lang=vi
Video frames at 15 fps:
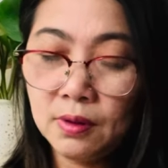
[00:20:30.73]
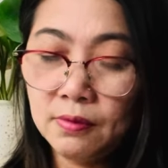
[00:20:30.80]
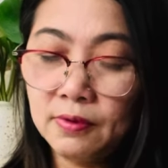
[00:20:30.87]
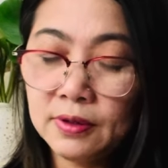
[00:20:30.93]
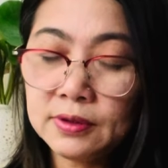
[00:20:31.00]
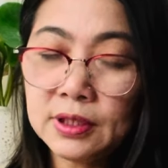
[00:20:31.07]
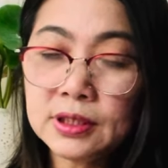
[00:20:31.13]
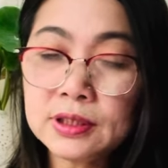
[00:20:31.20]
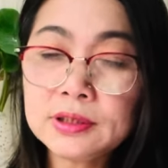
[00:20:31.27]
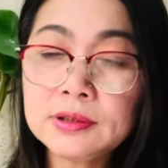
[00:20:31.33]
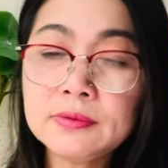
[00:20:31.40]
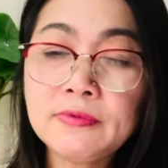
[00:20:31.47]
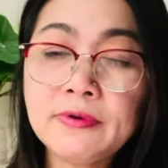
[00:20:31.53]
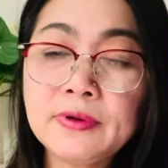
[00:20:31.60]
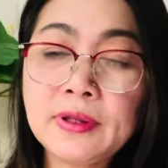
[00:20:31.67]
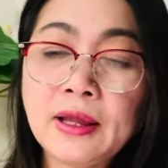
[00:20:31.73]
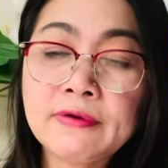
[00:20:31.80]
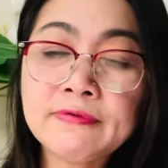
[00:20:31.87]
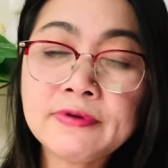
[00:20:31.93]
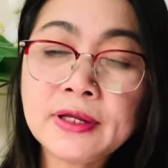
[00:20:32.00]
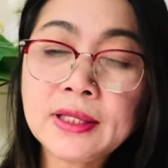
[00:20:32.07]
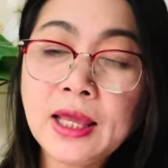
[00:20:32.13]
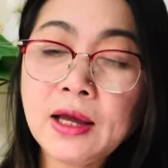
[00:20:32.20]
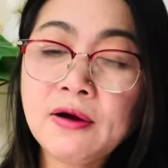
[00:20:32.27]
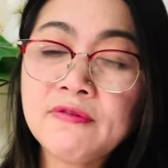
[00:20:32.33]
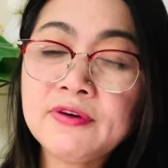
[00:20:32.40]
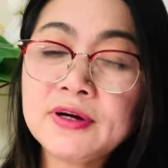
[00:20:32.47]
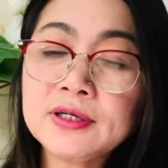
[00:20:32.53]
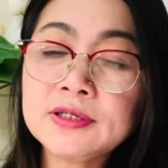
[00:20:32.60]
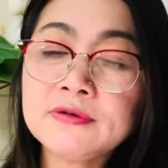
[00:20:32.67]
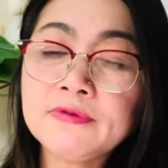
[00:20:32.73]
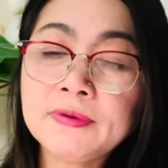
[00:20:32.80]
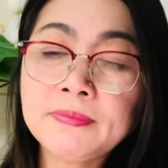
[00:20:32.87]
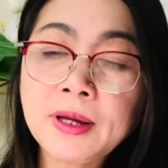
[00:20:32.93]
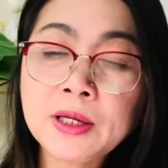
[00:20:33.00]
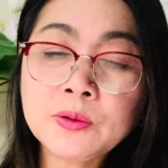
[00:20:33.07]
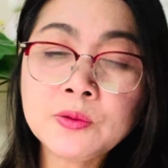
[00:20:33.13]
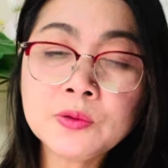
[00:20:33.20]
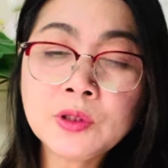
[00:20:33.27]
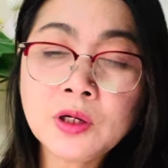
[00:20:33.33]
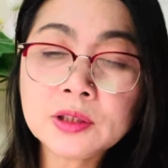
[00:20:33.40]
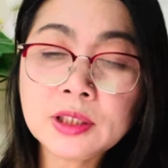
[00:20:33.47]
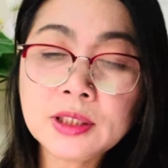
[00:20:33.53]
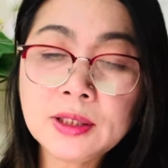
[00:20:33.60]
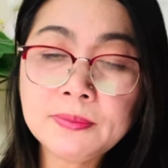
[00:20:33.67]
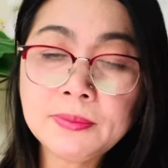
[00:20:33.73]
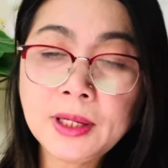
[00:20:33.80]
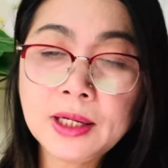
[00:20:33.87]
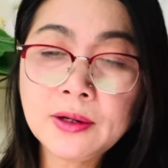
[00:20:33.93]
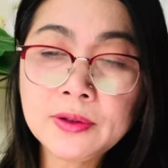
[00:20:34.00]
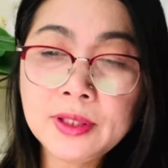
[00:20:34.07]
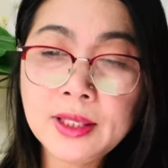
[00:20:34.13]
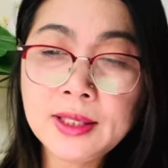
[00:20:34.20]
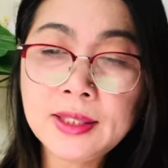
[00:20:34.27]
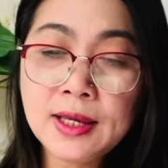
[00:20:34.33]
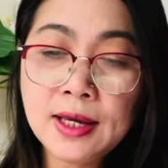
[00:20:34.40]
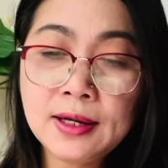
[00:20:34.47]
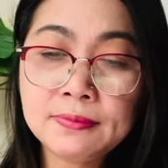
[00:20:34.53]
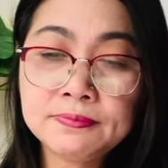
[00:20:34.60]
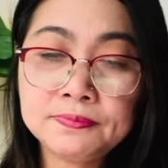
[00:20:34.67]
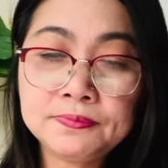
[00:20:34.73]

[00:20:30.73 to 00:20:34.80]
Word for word: vào trang vào trang nhà Hồ Văn Cường fanpage của con thì hôm nay có gì nha